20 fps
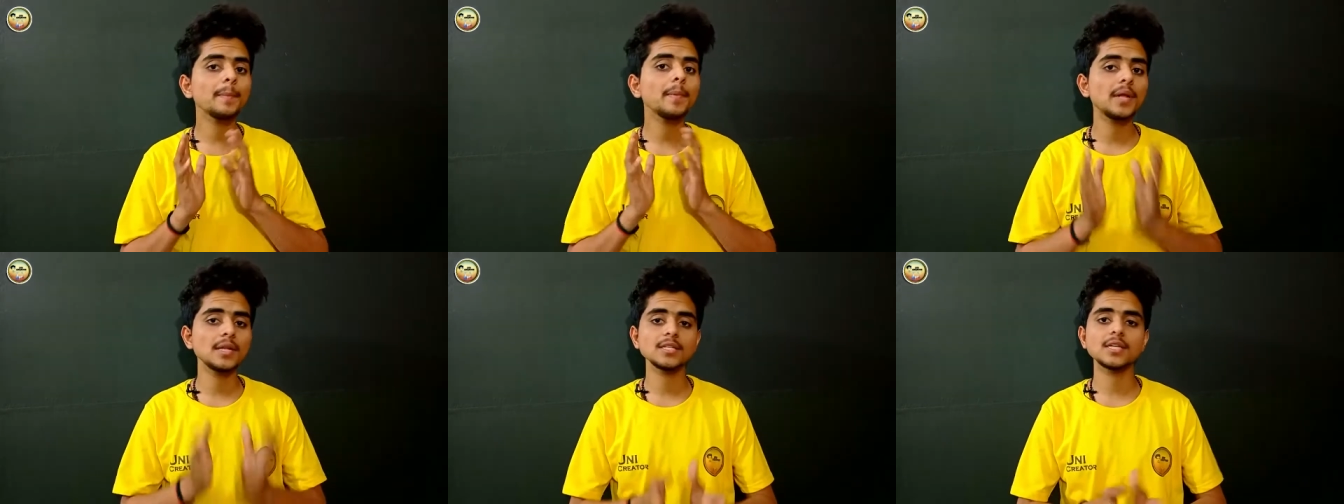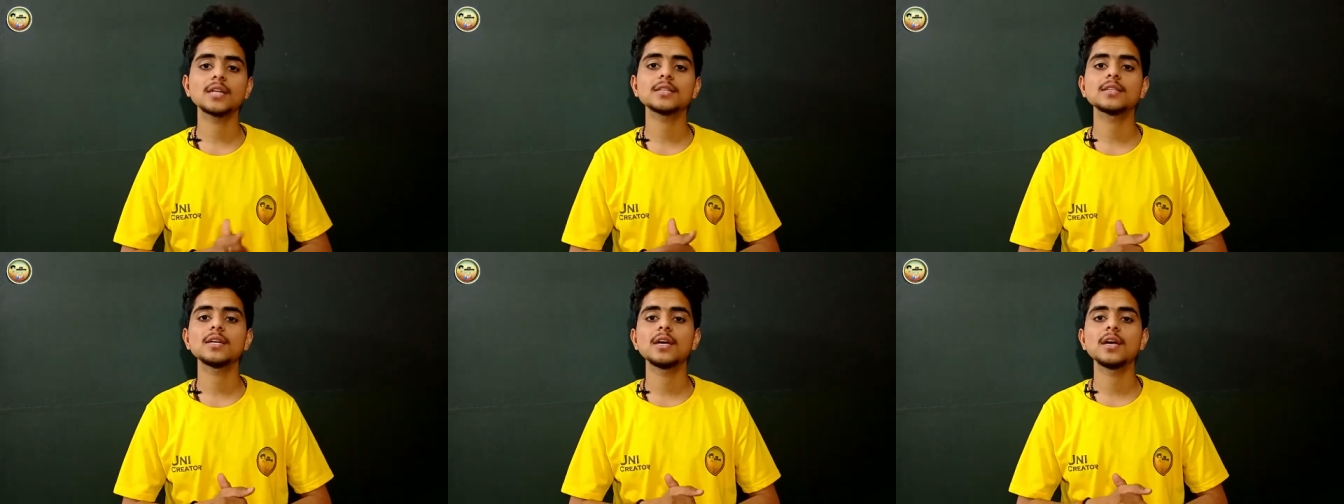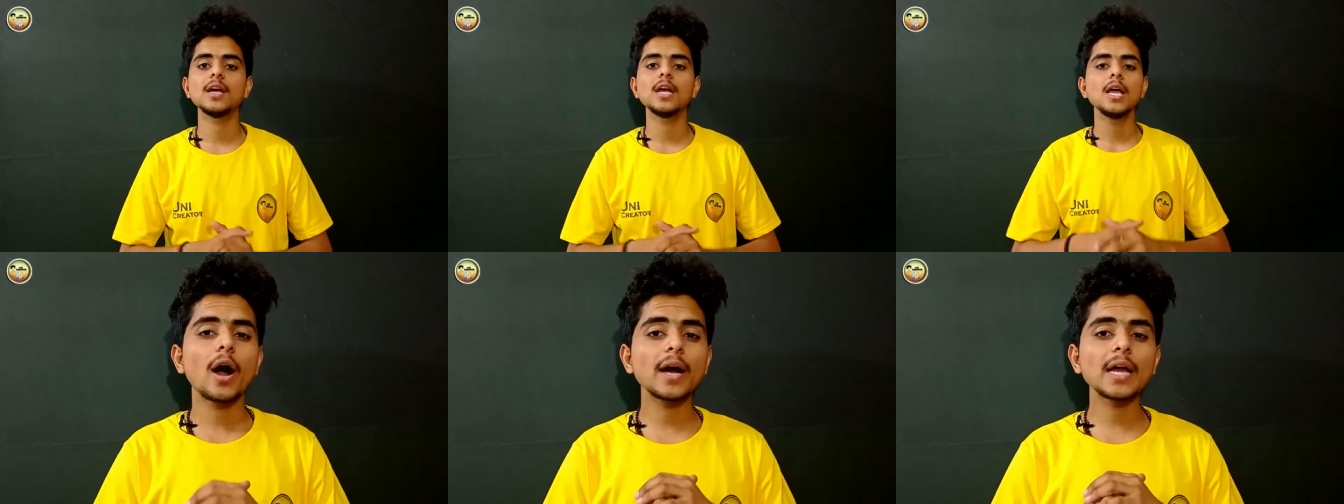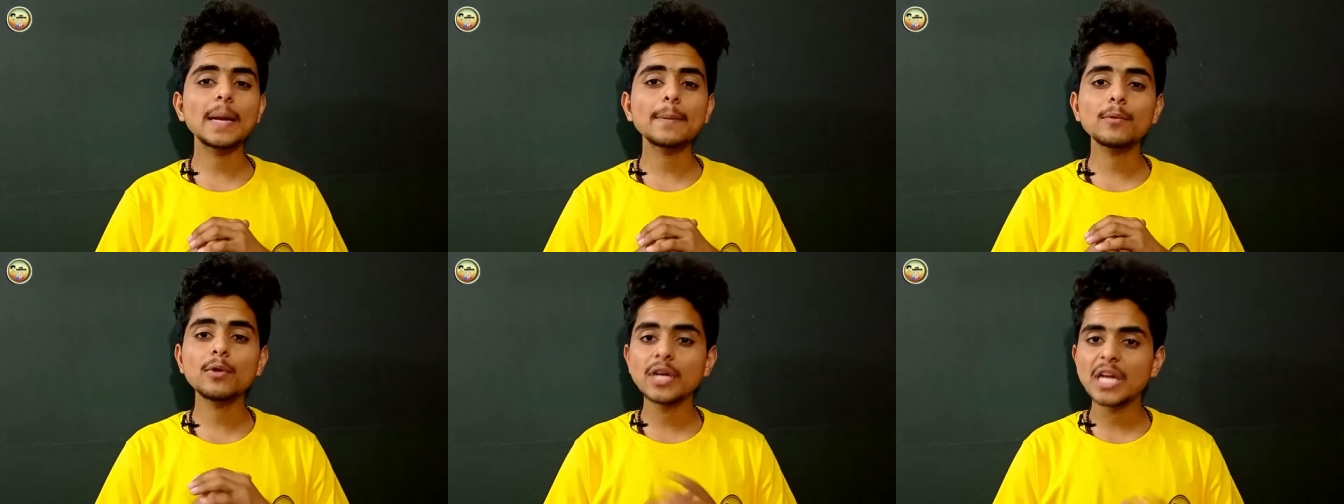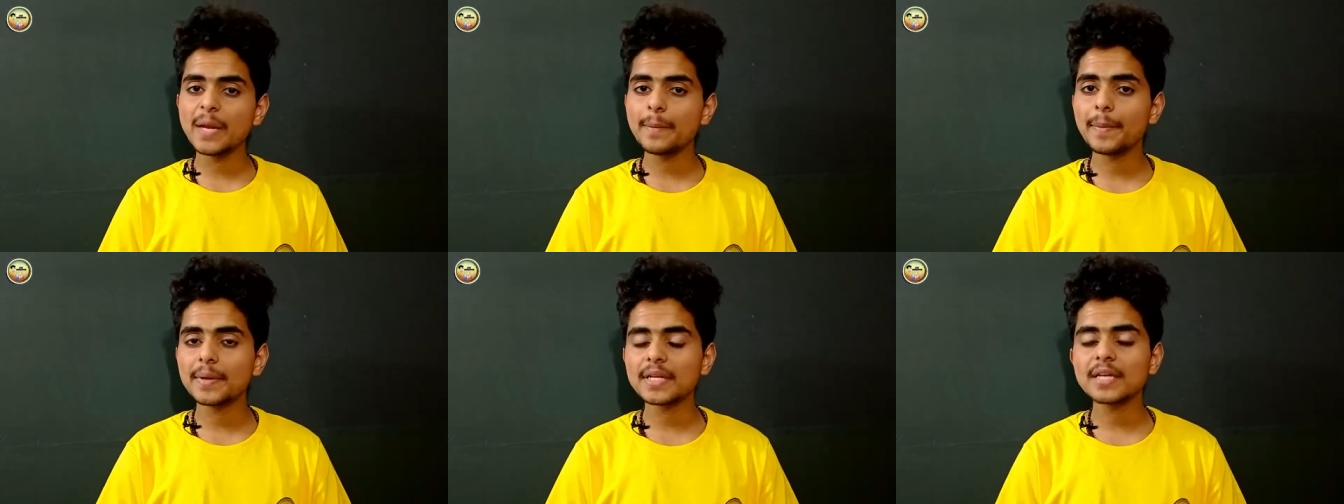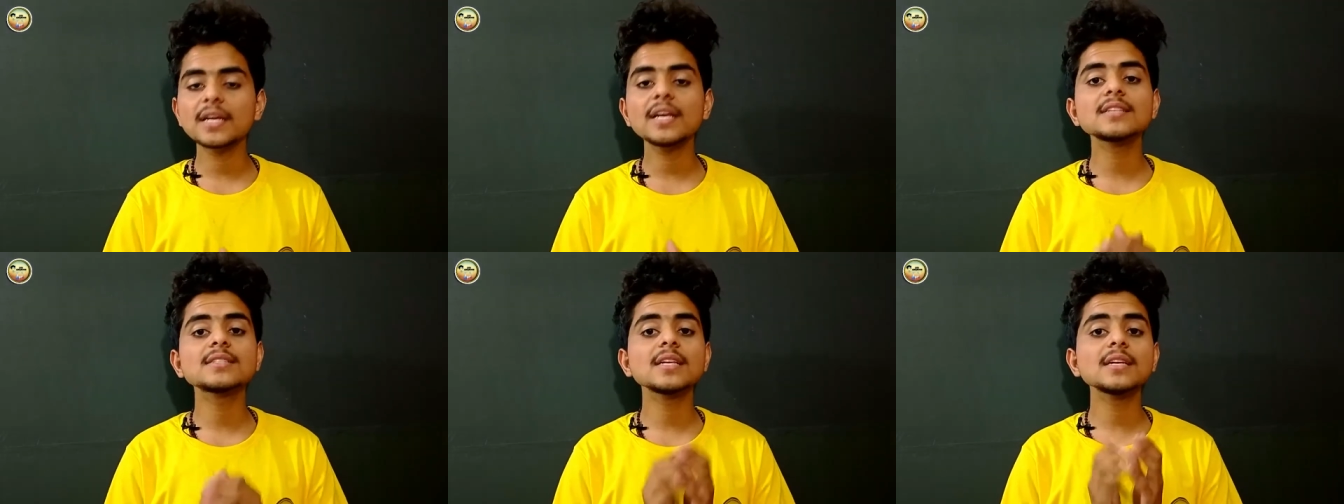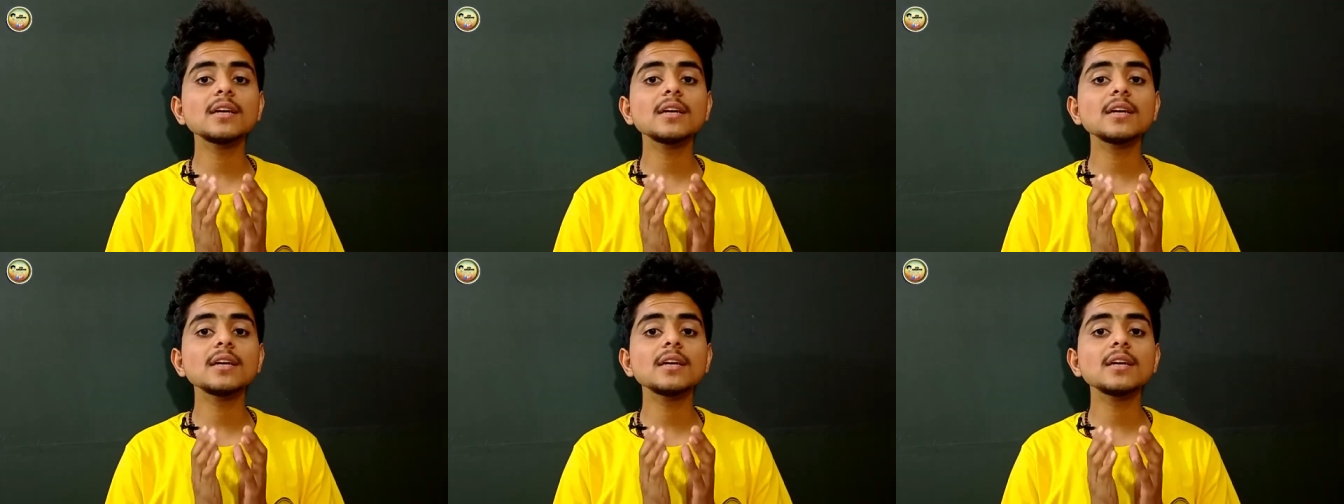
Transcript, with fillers: मिल जाता है अगर आपको नहीं पता कि